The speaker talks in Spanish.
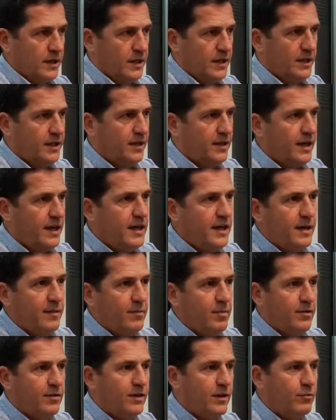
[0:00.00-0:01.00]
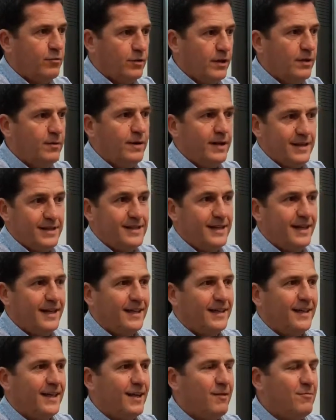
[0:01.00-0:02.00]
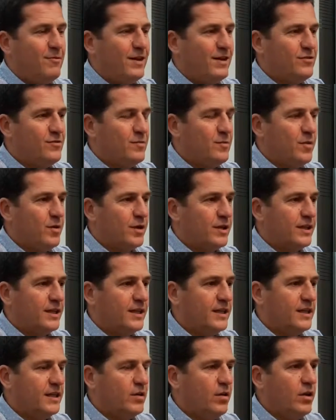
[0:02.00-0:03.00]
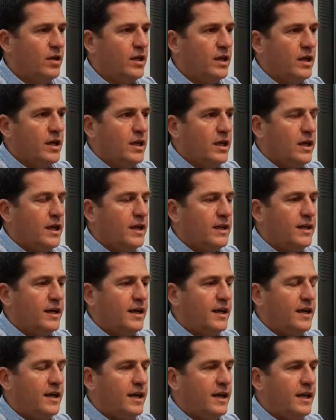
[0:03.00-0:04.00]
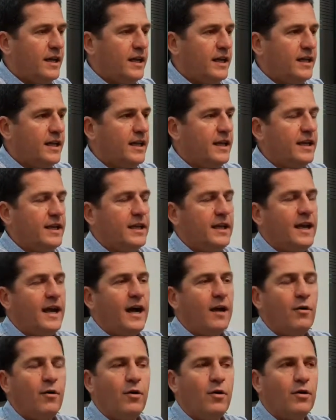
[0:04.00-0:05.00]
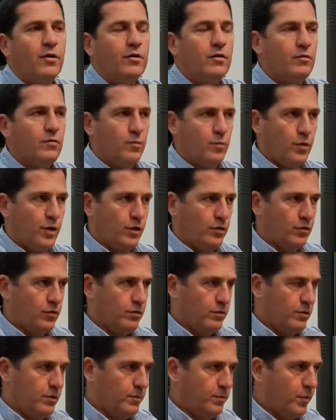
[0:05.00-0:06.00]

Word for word: Que te reelijan por segunda vez ya es un hecho importante. Y hoy estar en la lista legislador, en un puesto